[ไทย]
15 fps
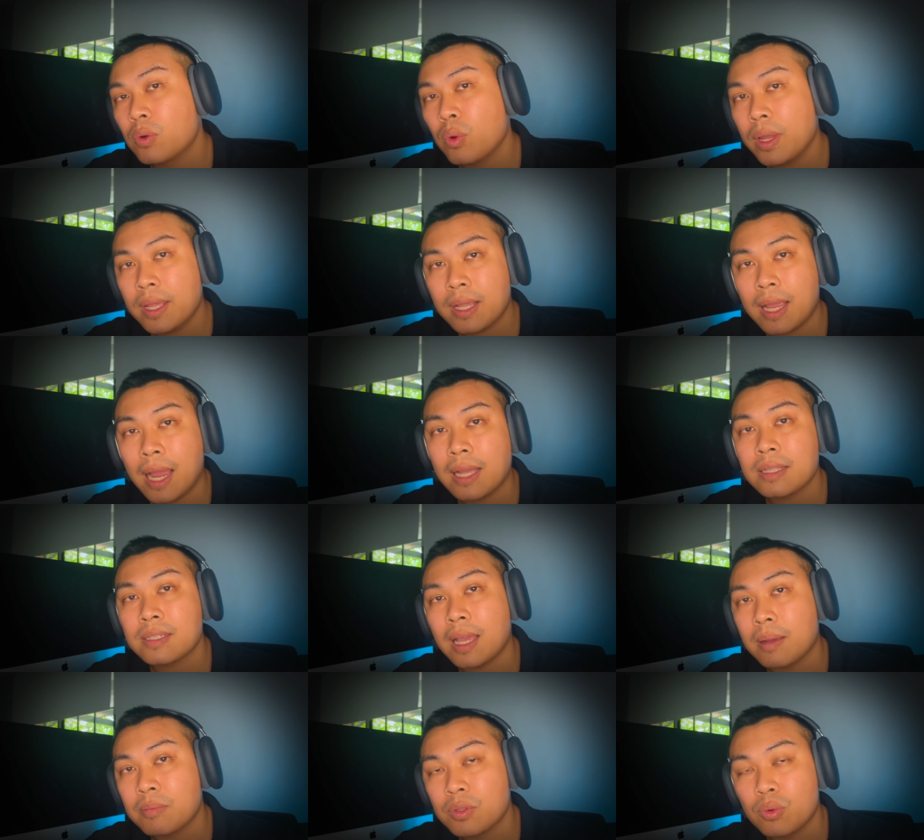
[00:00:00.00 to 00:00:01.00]
ด้วยกา
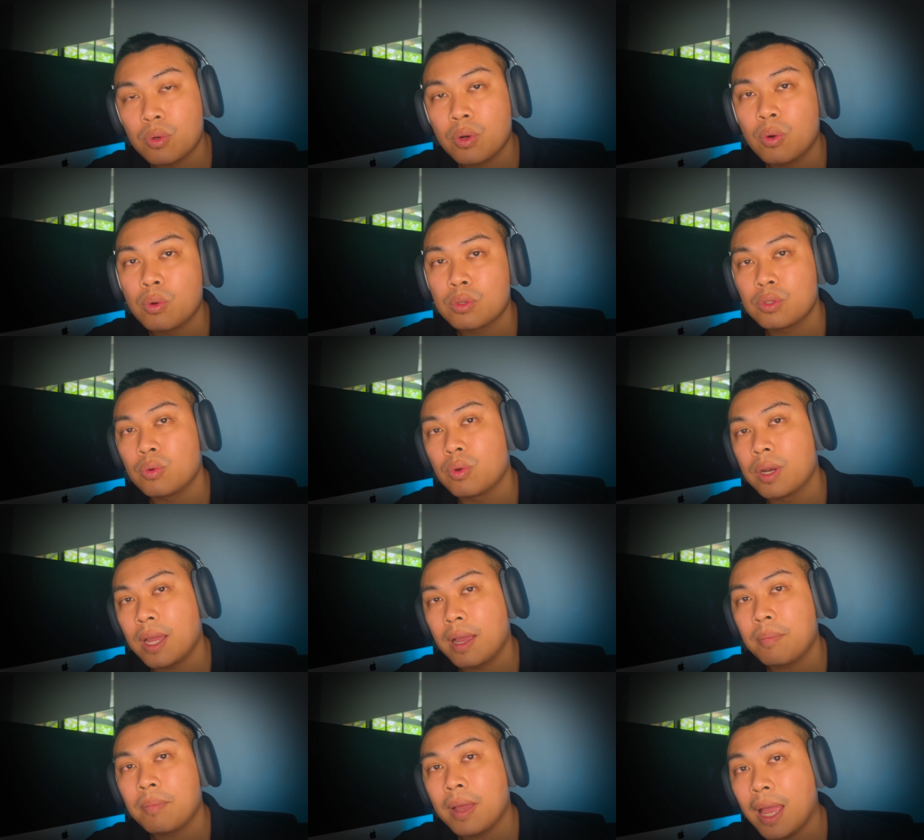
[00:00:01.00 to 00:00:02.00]
ราด3060 นะค
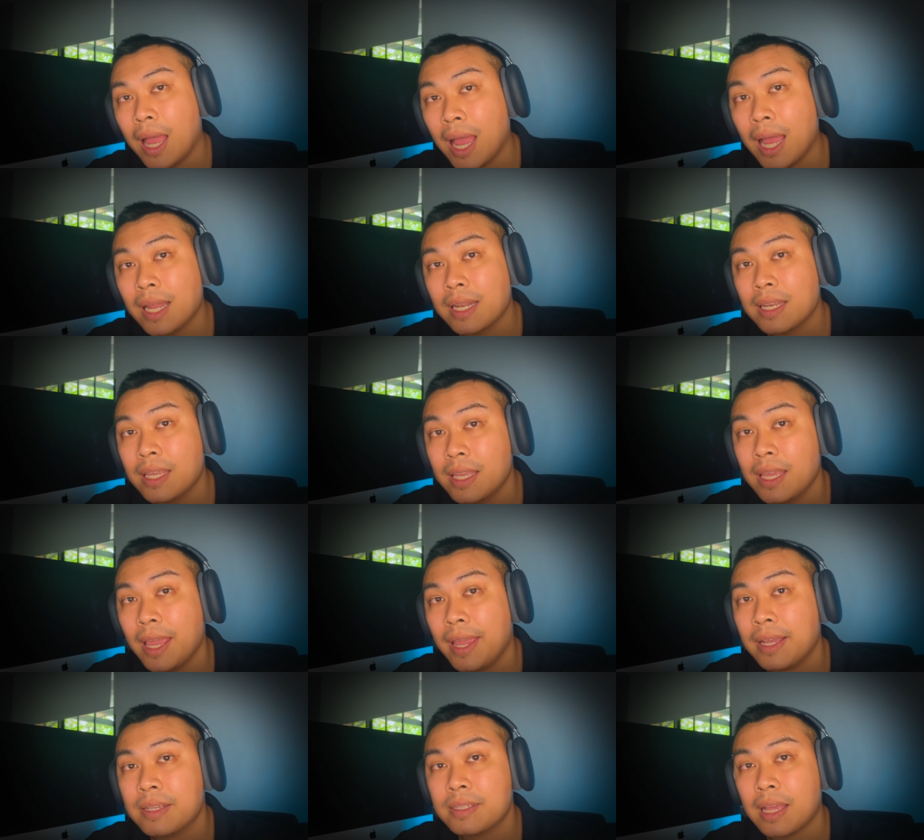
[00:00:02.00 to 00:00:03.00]
รับ
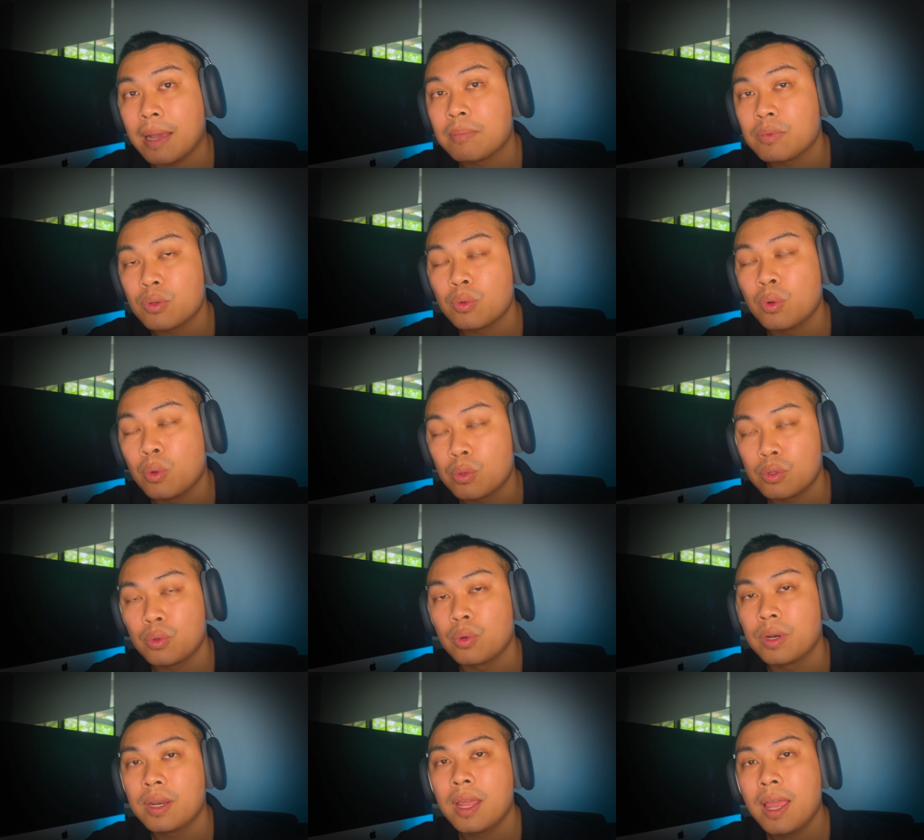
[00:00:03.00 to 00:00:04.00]
RTX
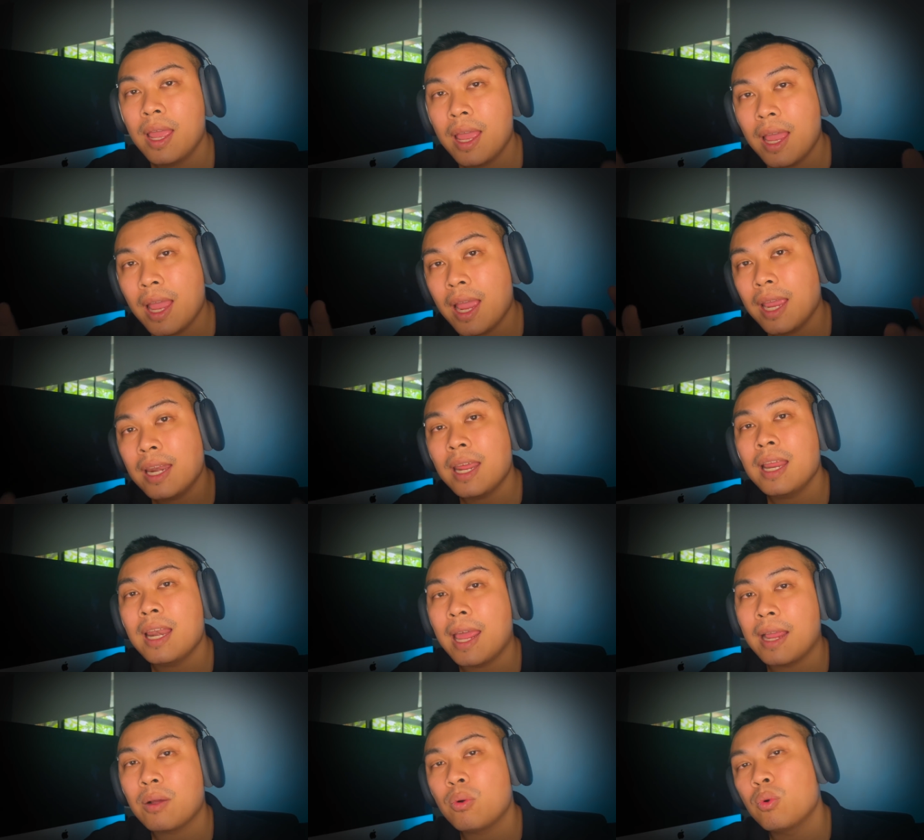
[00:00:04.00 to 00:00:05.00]
3060 ให้ได้แร
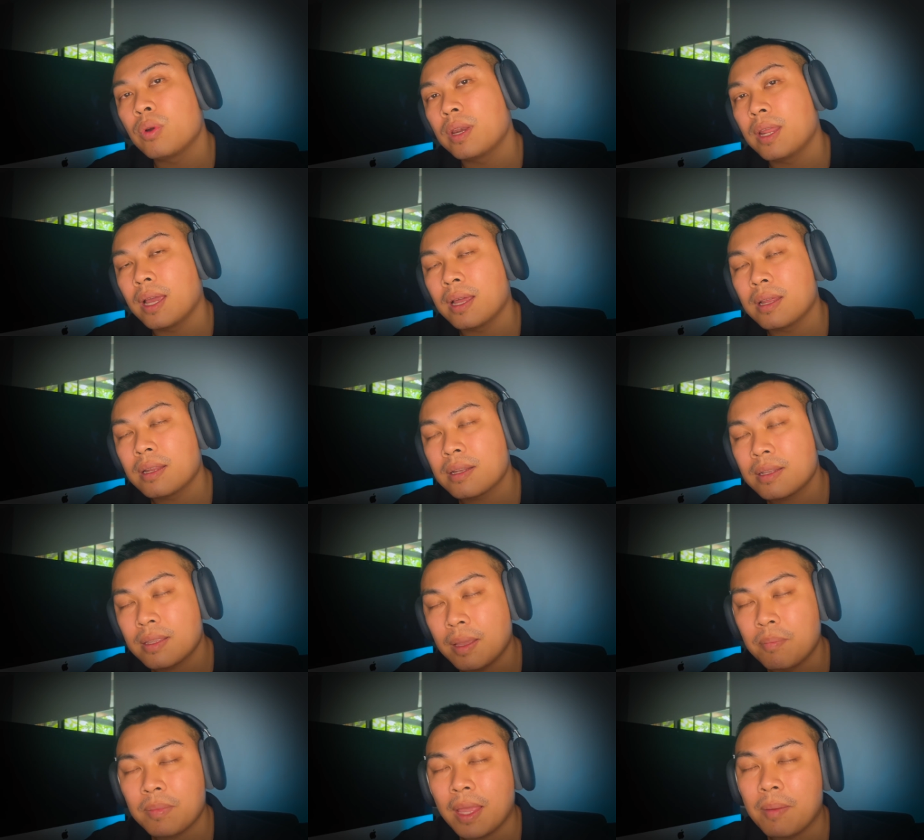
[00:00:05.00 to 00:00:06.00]
งขุดเนี่ย
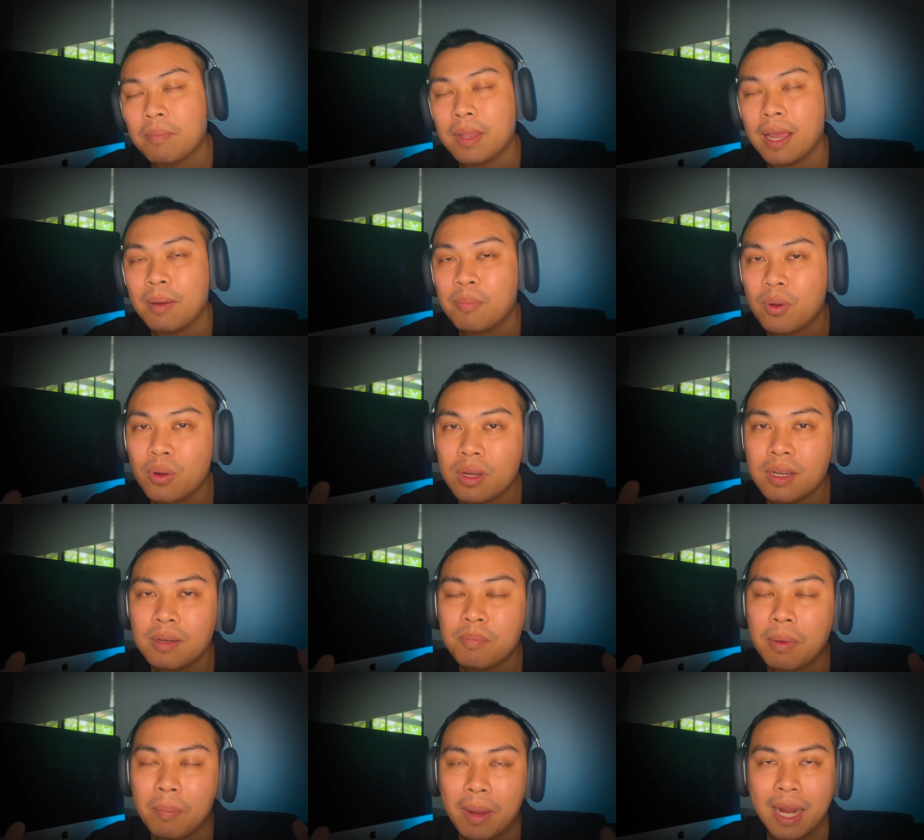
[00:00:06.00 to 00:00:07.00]
เต็มๆนะครับ ก็คือ
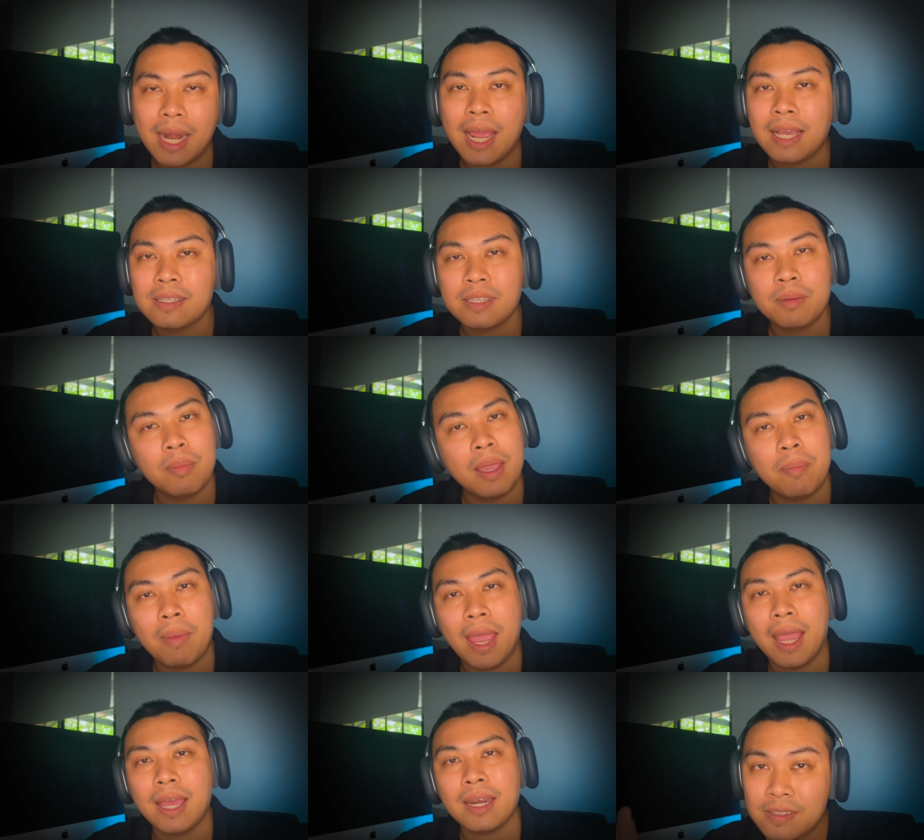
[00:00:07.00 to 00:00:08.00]
ประมาณ50
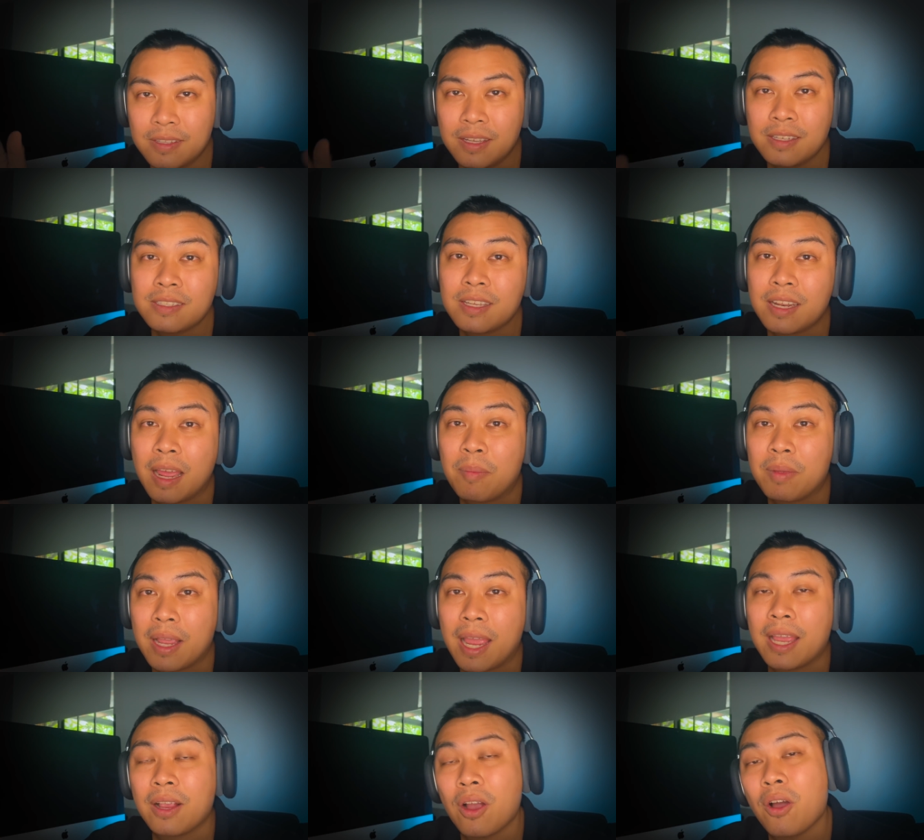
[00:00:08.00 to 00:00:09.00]
mH ซึ่งจะทำยังไง
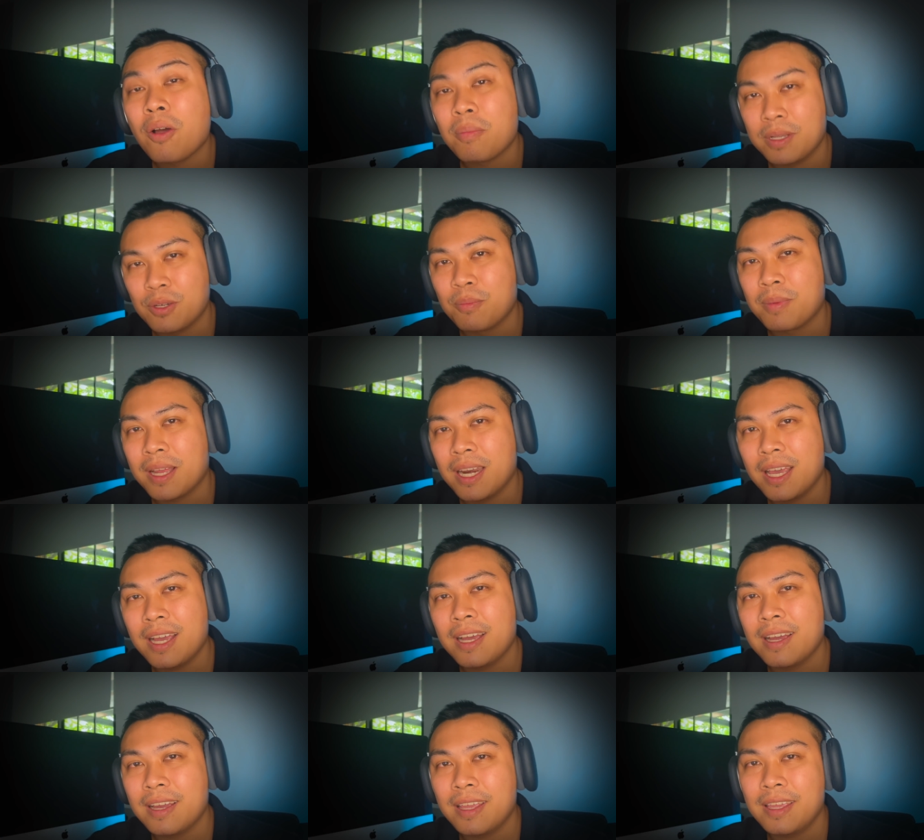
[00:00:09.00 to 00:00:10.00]
ก็ไปชมกันเล
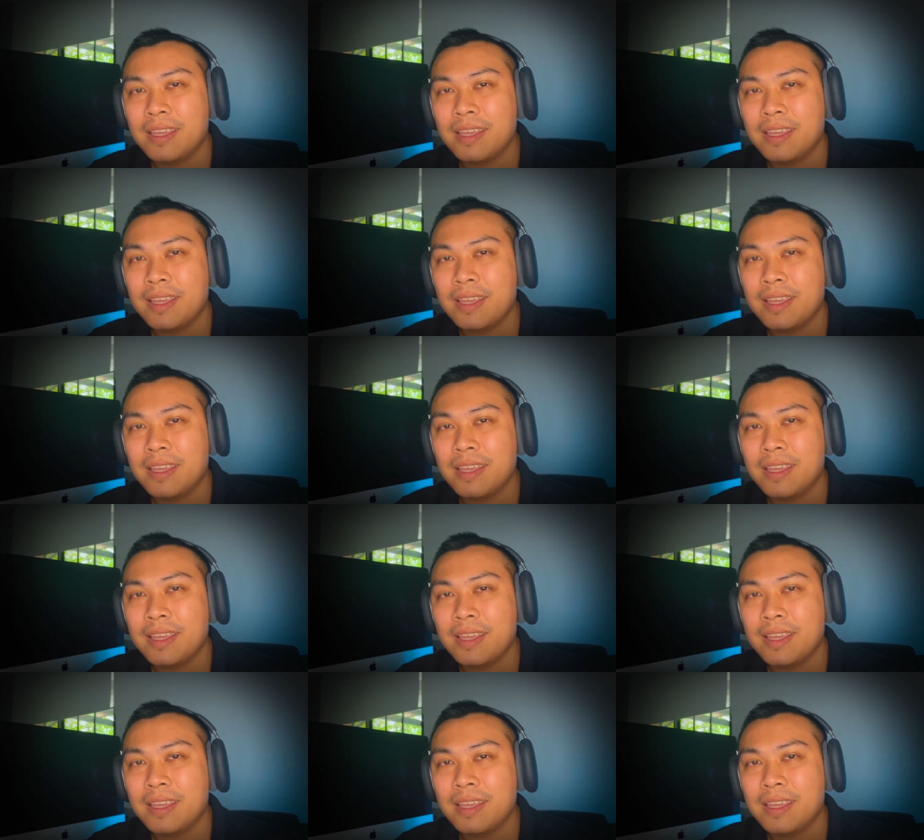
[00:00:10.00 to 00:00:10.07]
ย